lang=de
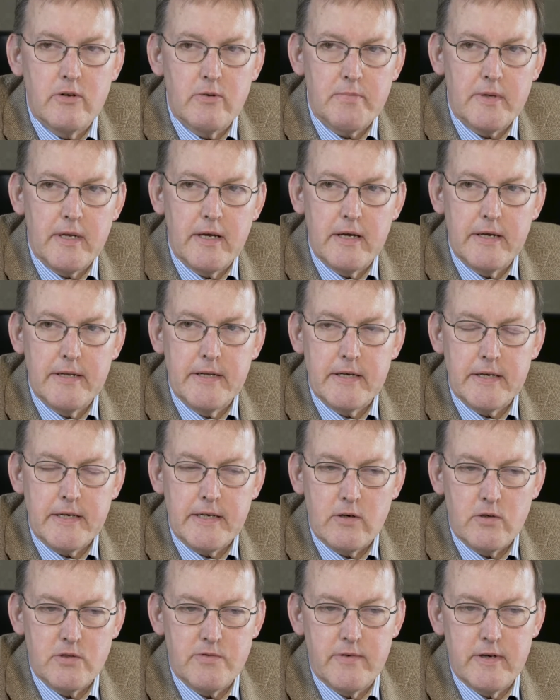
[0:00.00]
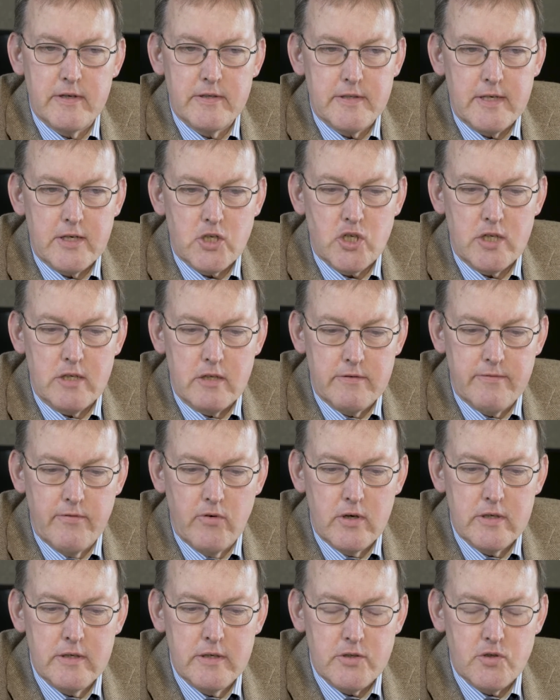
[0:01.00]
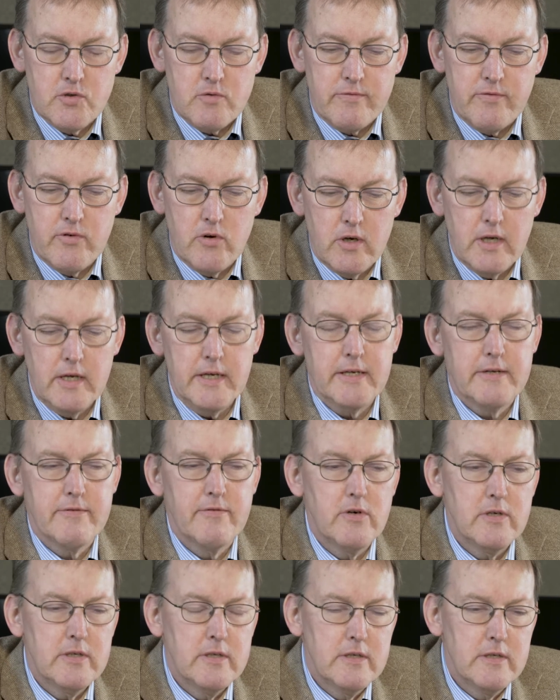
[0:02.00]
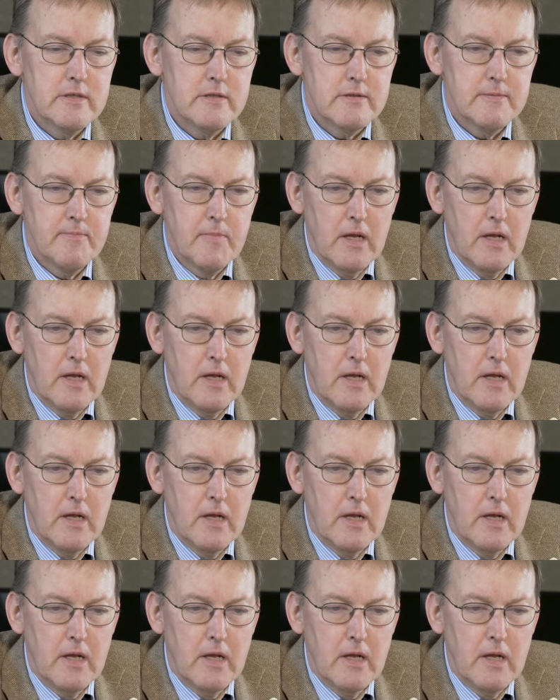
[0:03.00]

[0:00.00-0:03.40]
ob der Energieausweis erstellt worden ist und vorgelegt worden ist.